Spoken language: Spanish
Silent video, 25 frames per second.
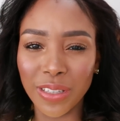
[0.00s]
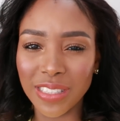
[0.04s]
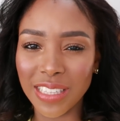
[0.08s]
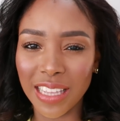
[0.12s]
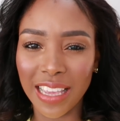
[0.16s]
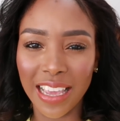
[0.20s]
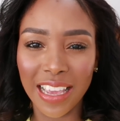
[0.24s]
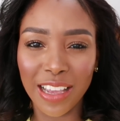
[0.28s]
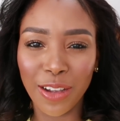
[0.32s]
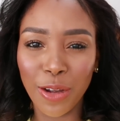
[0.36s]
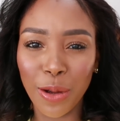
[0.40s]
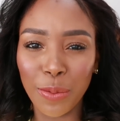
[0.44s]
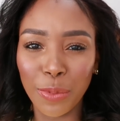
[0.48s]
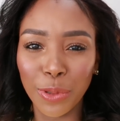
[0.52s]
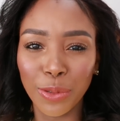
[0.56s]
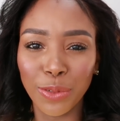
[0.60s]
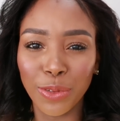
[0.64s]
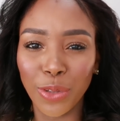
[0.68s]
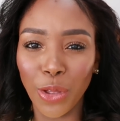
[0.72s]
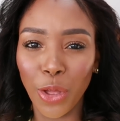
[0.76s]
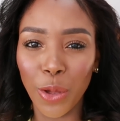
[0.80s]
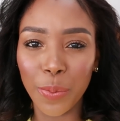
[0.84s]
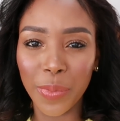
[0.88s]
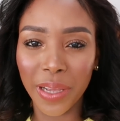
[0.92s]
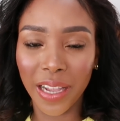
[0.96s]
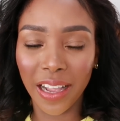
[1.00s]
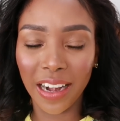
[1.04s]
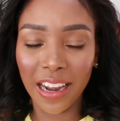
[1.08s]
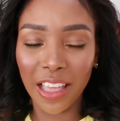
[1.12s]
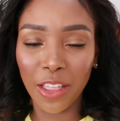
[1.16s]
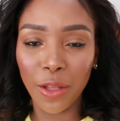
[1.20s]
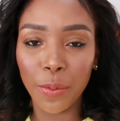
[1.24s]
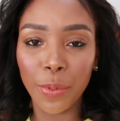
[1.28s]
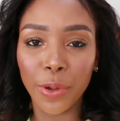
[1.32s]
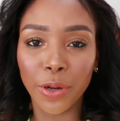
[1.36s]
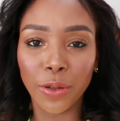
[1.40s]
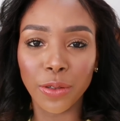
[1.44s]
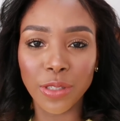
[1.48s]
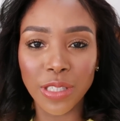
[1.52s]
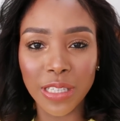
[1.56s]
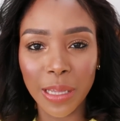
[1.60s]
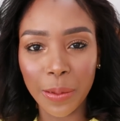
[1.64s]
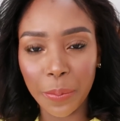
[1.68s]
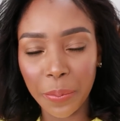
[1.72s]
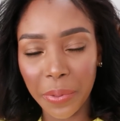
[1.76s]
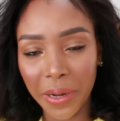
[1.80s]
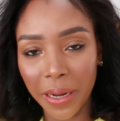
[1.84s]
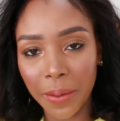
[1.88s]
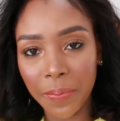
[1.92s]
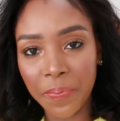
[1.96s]
O sea, es como un todo mezclado, pero
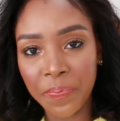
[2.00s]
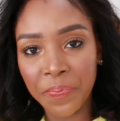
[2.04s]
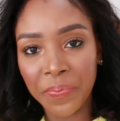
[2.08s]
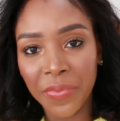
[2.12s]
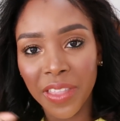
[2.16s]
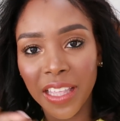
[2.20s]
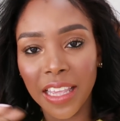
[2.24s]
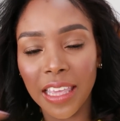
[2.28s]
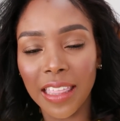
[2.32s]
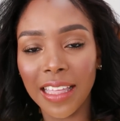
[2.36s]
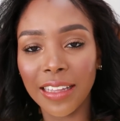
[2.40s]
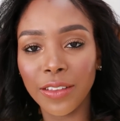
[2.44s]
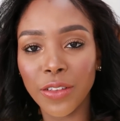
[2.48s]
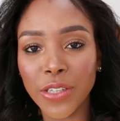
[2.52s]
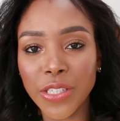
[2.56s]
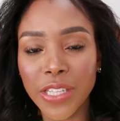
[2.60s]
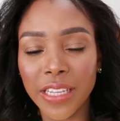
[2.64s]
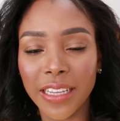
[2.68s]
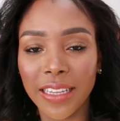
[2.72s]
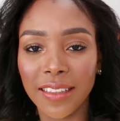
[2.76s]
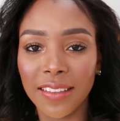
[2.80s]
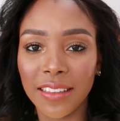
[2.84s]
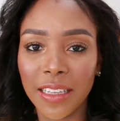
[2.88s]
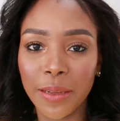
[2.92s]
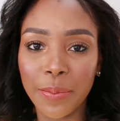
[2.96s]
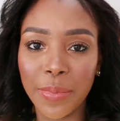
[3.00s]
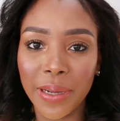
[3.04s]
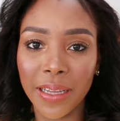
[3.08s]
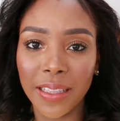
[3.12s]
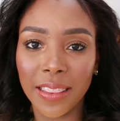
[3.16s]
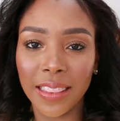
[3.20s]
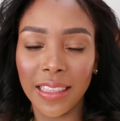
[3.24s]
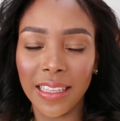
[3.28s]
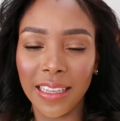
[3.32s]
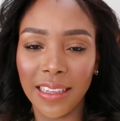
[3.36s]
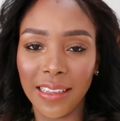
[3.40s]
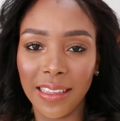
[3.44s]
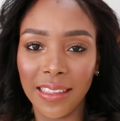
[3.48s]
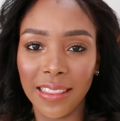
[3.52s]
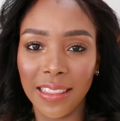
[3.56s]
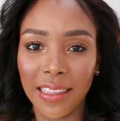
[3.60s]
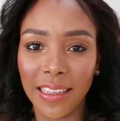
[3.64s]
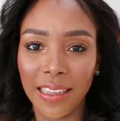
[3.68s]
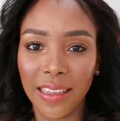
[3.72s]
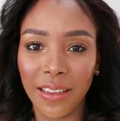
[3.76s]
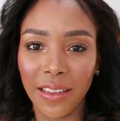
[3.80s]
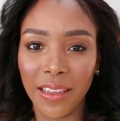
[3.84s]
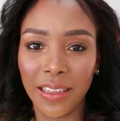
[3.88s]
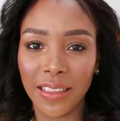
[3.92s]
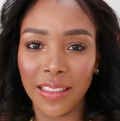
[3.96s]
siempre quedándose en el tema
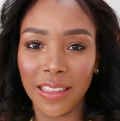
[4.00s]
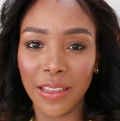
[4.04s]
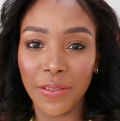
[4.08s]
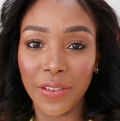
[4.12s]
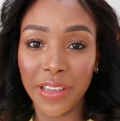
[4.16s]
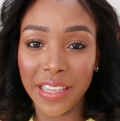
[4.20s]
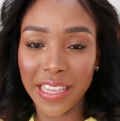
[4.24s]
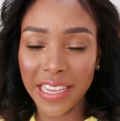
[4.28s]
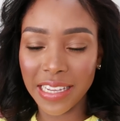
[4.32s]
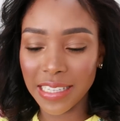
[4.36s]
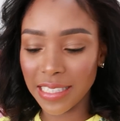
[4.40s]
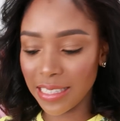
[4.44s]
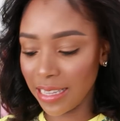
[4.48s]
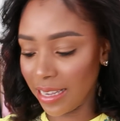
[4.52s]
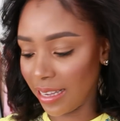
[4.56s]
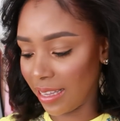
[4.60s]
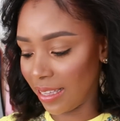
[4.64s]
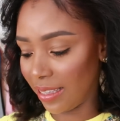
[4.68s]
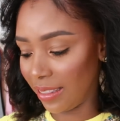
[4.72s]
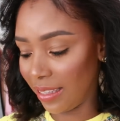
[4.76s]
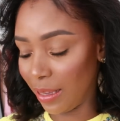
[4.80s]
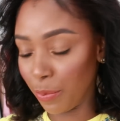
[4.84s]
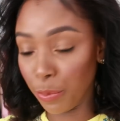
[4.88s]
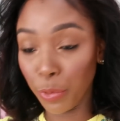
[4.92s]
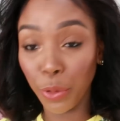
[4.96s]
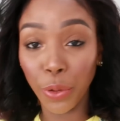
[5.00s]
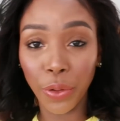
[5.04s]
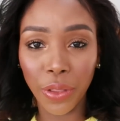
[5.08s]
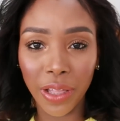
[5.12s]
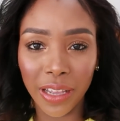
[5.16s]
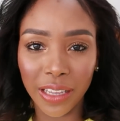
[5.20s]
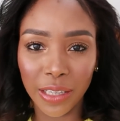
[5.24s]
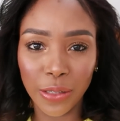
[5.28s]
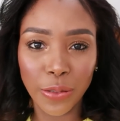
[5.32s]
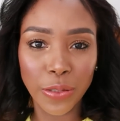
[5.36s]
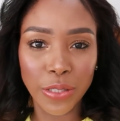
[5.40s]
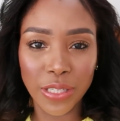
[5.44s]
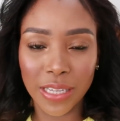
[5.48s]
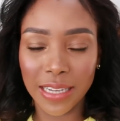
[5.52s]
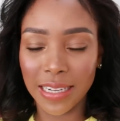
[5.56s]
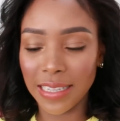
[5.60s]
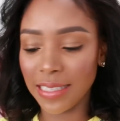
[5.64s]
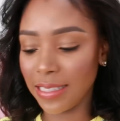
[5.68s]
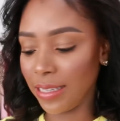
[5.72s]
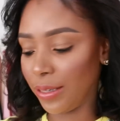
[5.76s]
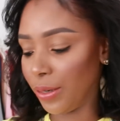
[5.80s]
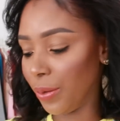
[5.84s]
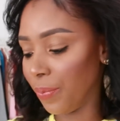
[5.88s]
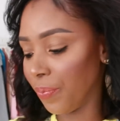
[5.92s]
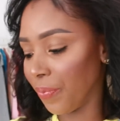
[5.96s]
de, belleza, de moda y cosas
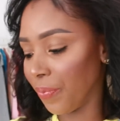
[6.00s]
así,